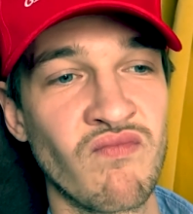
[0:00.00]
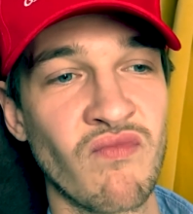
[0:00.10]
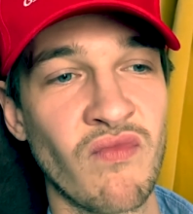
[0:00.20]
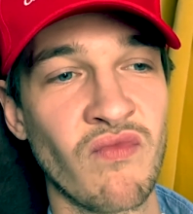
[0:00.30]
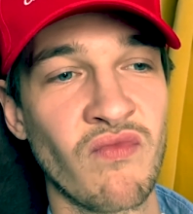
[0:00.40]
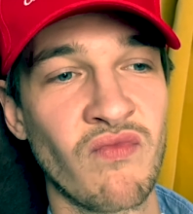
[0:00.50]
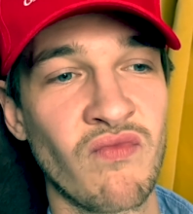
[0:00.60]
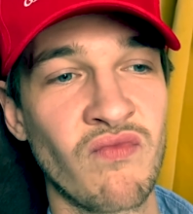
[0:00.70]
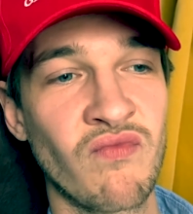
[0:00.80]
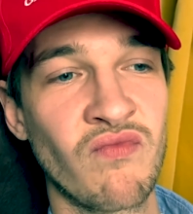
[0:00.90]

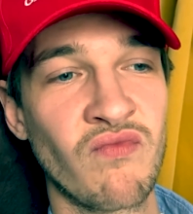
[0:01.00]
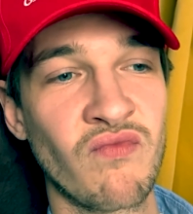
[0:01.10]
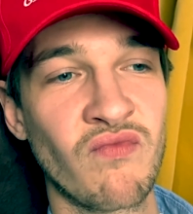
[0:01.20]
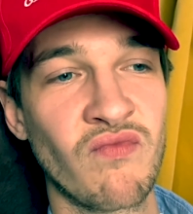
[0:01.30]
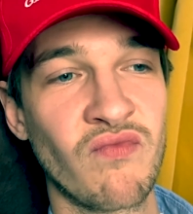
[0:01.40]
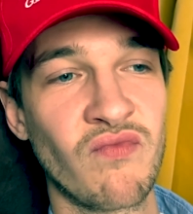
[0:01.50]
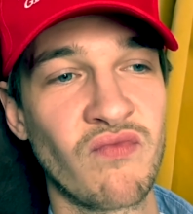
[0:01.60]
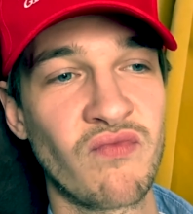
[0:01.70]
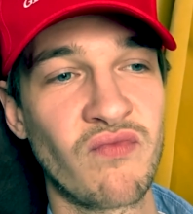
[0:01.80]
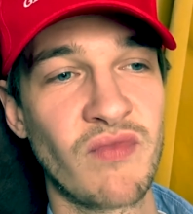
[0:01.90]
Mm.
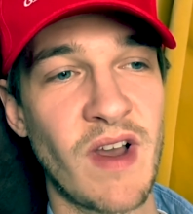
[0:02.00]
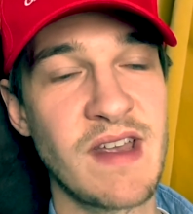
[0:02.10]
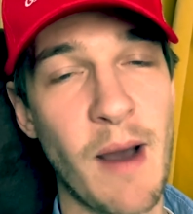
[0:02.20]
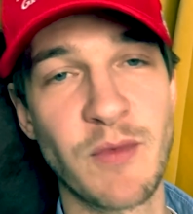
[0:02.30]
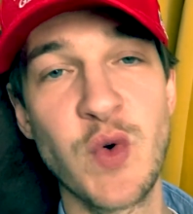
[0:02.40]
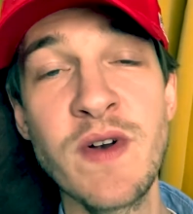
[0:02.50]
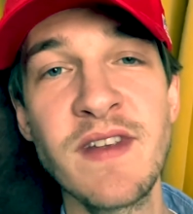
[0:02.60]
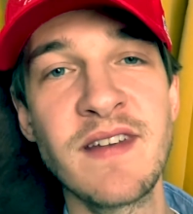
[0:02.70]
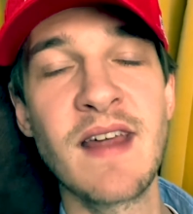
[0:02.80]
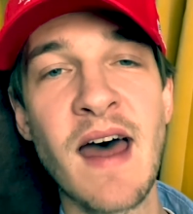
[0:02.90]
Ja, tut
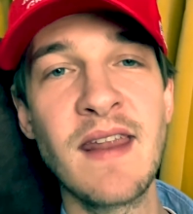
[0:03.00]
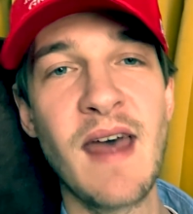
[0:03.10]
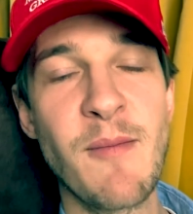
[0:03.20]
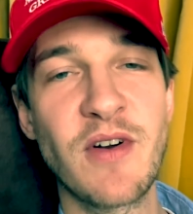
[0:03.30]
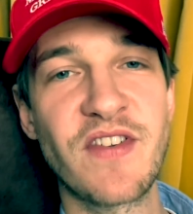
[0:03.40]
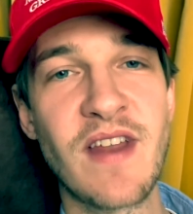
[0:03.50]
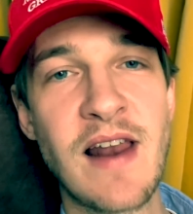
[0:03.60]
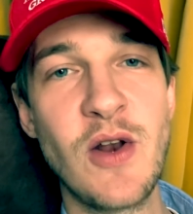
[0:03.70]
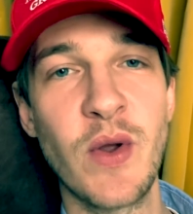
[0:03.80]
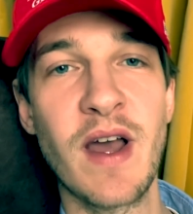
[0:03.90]
sich da eine
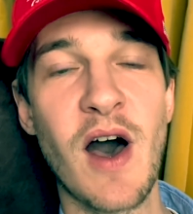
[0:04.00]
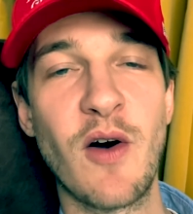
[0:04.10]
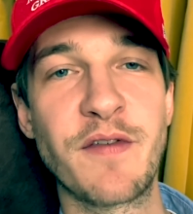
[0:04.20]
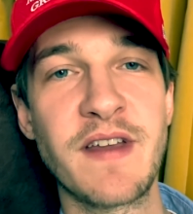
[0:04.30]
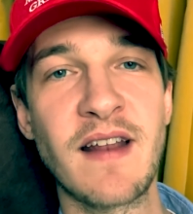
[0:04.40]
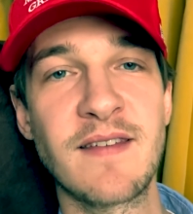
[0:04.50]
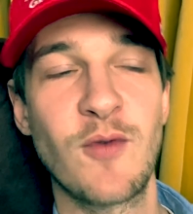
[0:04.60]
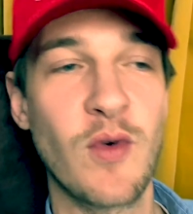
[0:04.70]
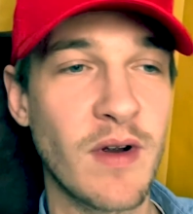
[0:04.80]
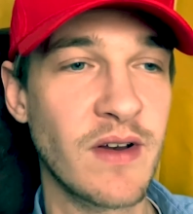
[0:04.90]
emotionale Lücke auf? Jetzt,
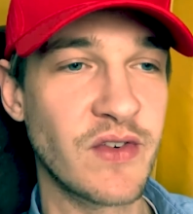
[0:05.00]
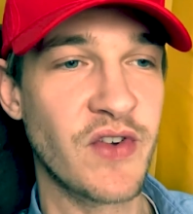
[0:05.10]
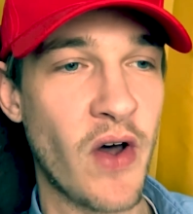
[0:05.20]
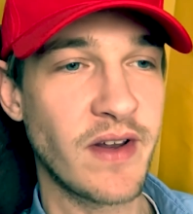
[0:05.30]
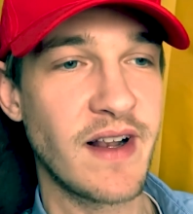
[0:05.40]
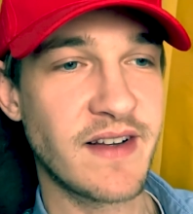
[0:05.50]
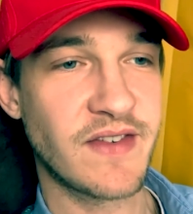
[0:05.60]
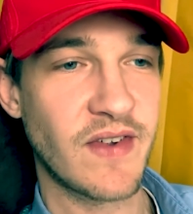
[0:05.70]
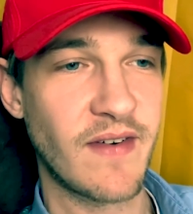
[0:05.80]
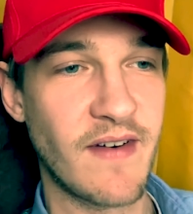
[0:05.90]
wo
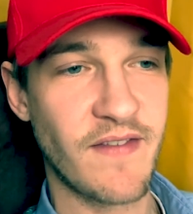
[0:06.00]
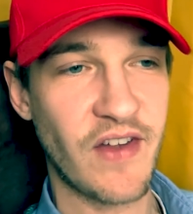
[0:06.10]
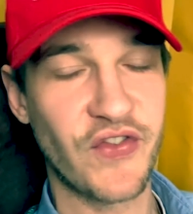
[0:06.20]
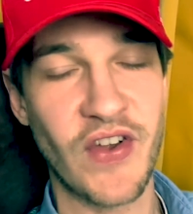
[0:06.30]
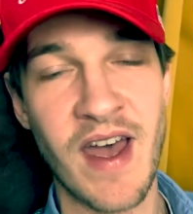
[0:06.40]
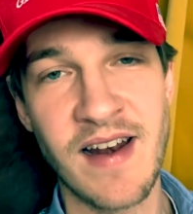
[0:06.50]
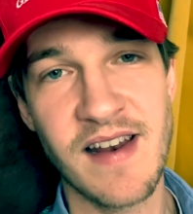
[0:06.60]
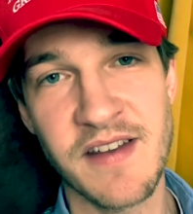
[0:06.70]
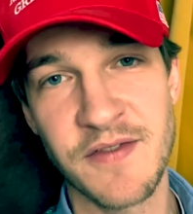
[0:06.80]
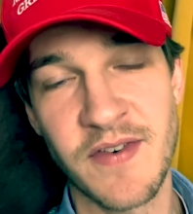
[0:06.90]
Donald
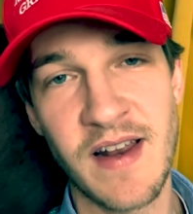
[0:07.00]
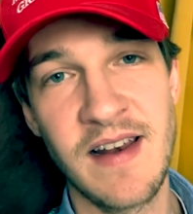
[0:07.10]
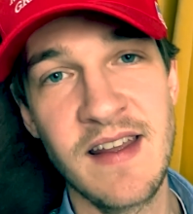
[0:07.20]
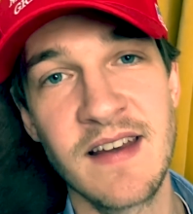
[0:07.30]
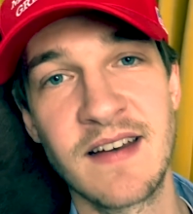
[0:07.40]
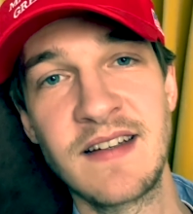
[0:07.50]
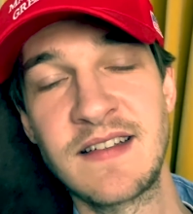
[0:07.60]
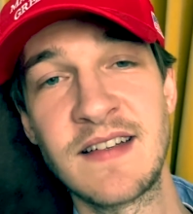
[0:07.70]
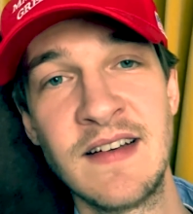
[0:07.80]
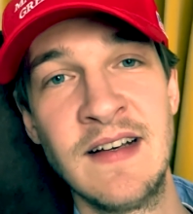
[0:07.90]
wahrscheinlich verliert,